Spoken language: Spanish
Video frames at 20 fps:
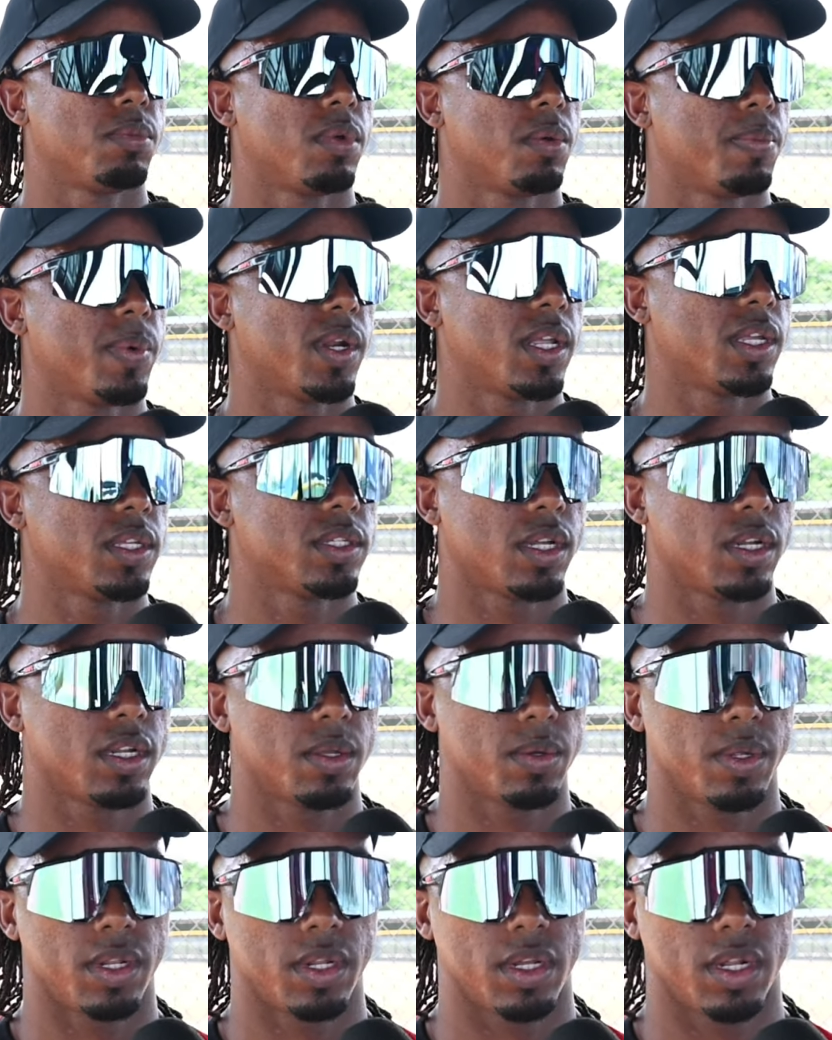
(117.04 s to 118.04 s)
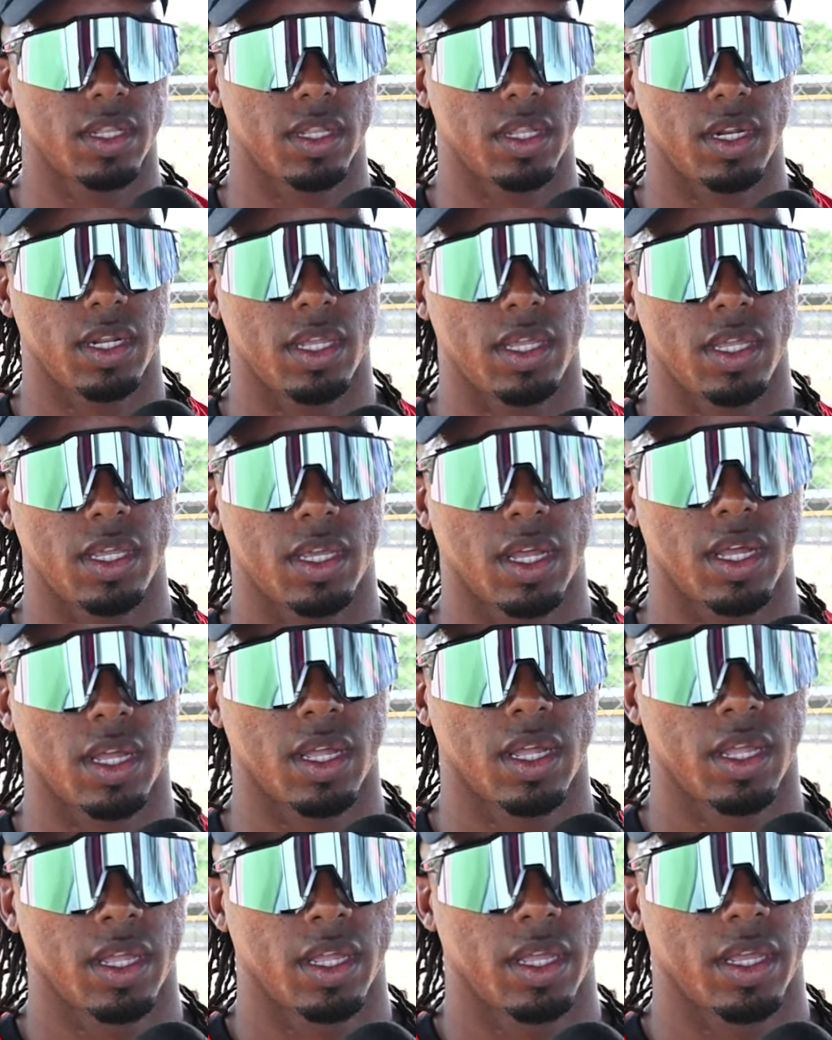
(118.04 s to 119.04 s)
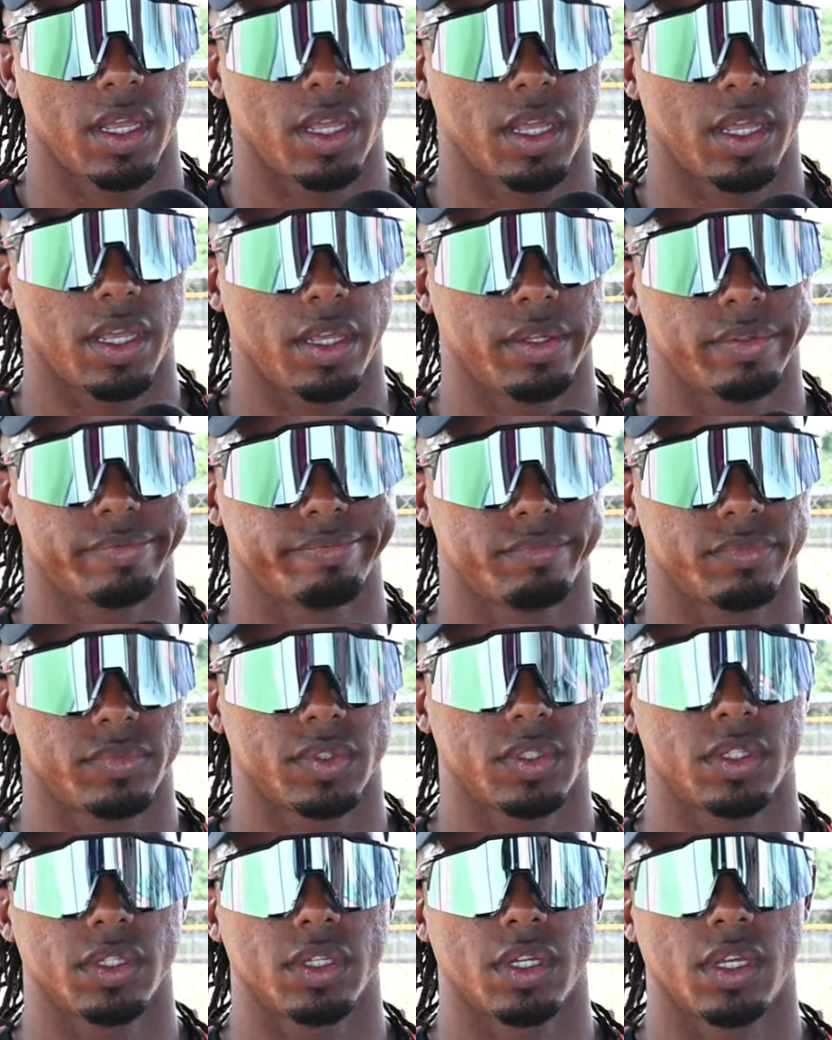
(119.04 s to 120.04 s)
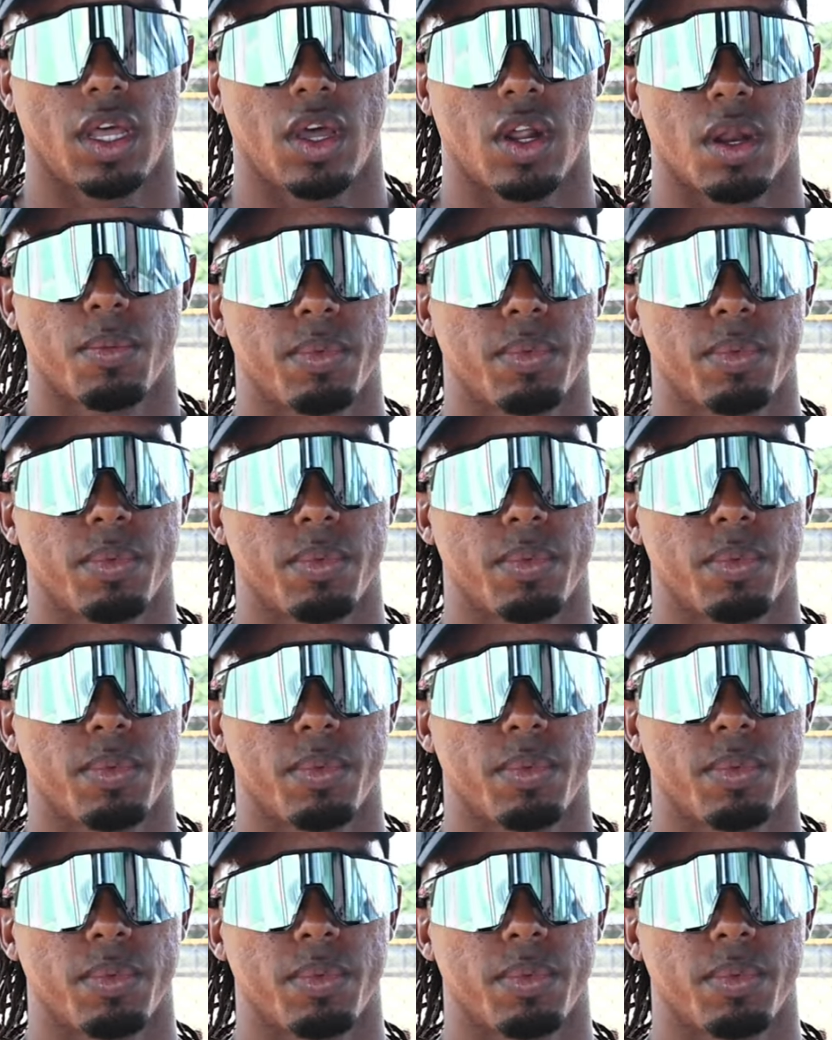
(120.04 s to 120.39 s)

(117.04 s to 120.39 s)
mi experiencia a nivel de Grande Liga. Eh, ahora